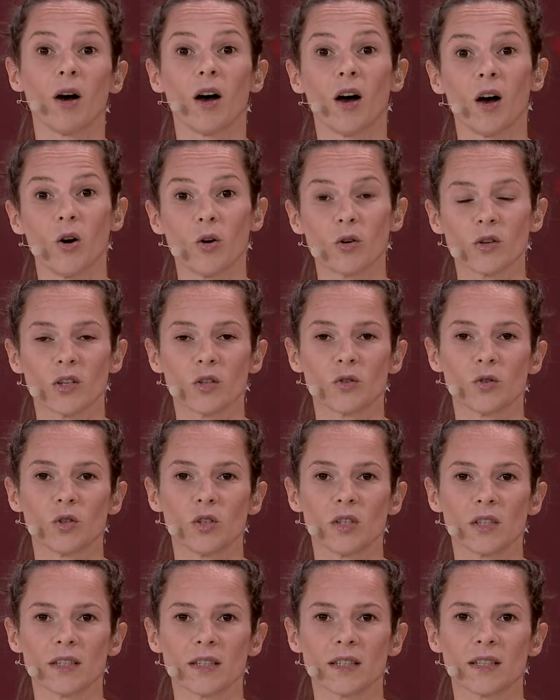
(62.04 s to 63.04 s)
ما
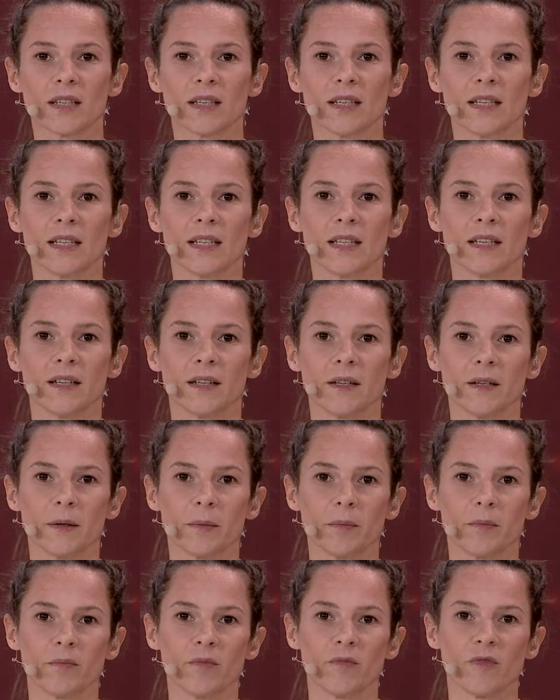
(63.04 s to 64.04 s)
هي العناوين
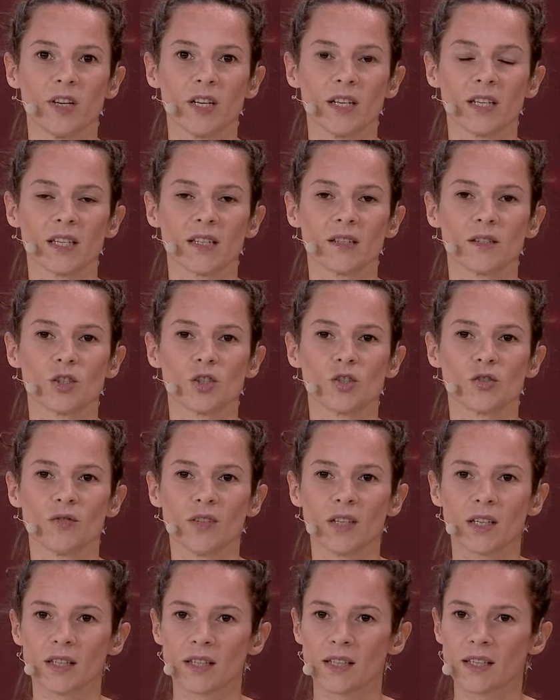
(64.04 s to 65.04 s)
العناوين
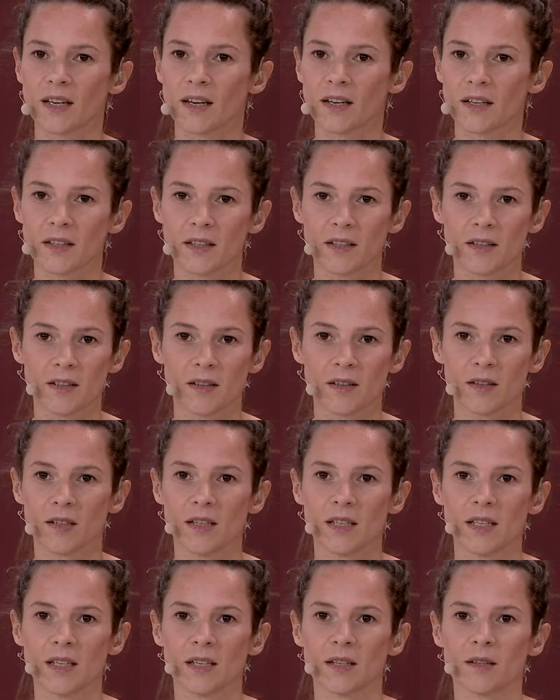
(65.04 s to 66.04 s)
التي من
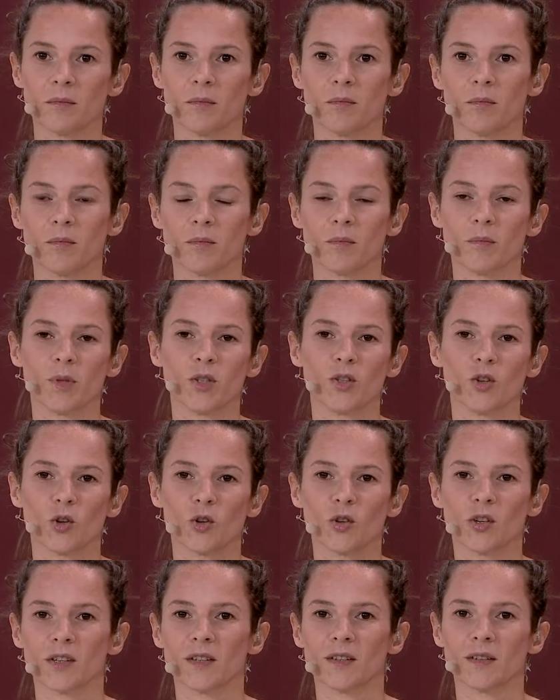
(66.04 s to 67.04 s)
المفترض أن تترجم
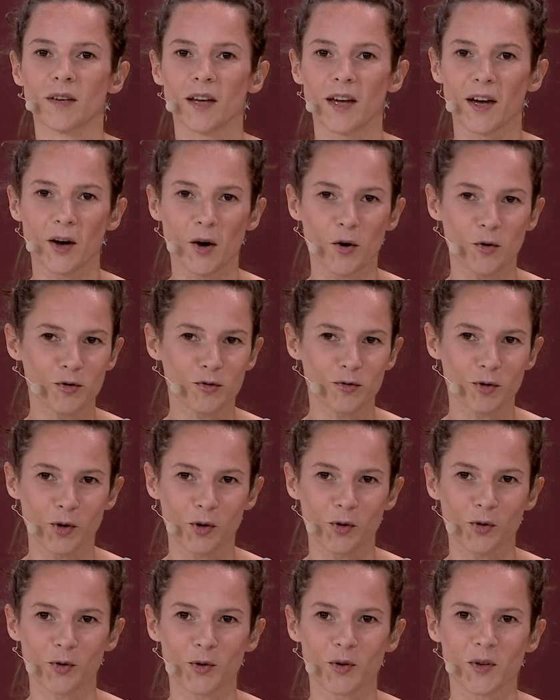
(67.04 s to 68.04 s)
إلى اللغة
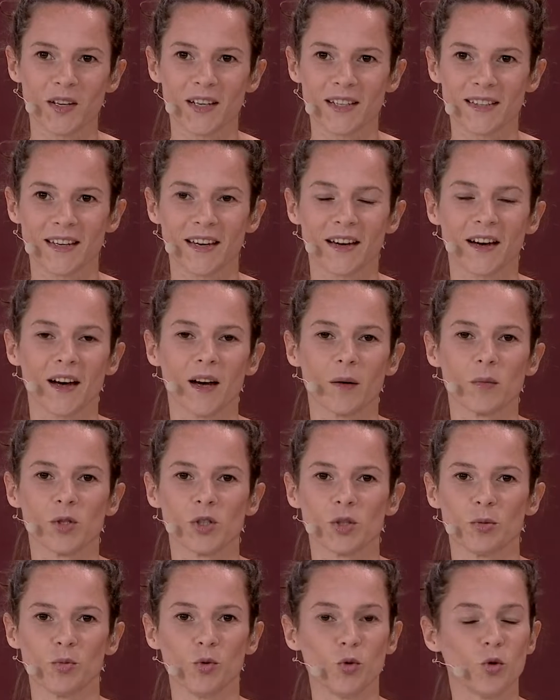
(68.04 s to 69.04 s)
العربية
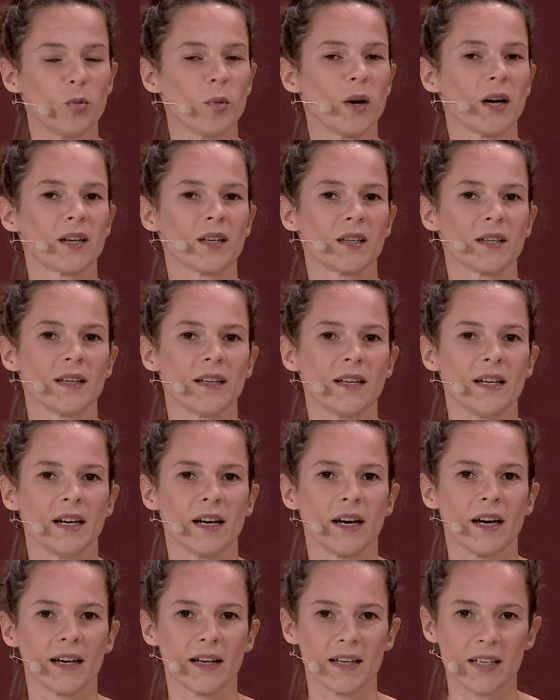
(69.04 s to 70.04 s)
أيضا
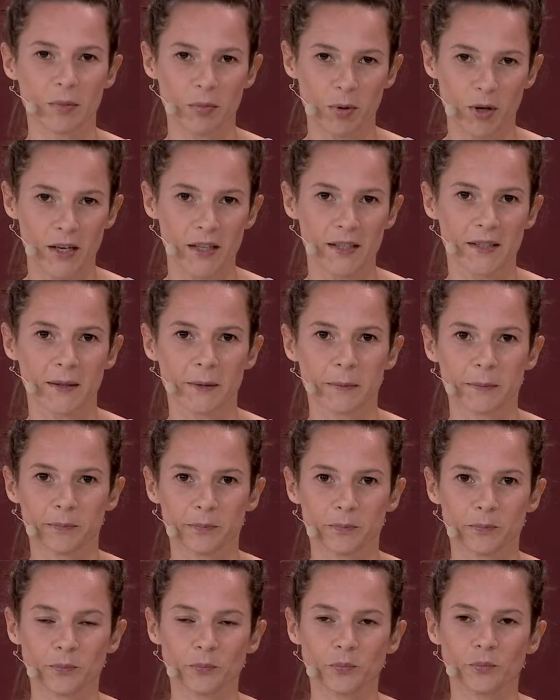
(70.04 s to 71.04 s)
وما هي
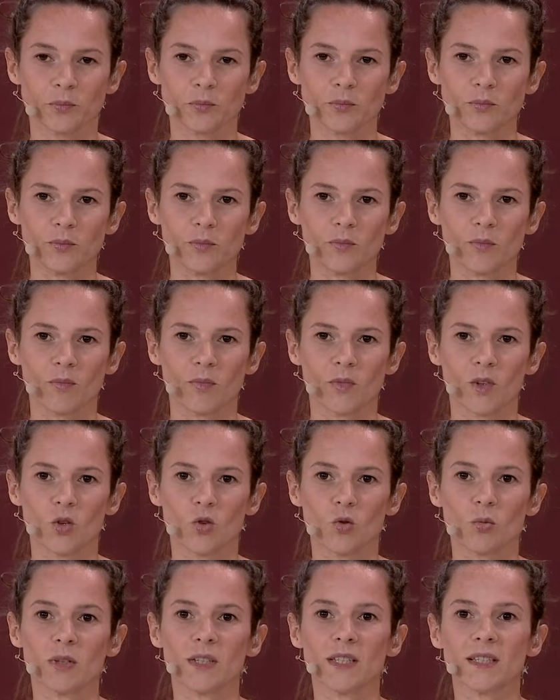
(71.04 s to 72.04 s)
تحديات
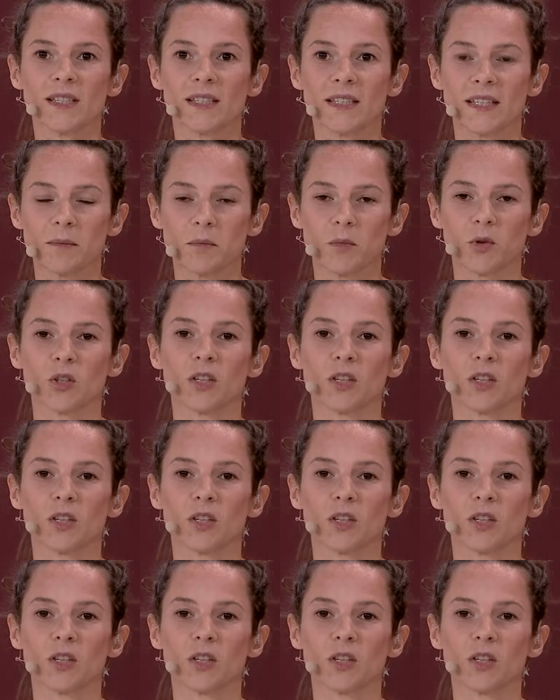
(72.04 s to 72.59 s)
سوق الكتاب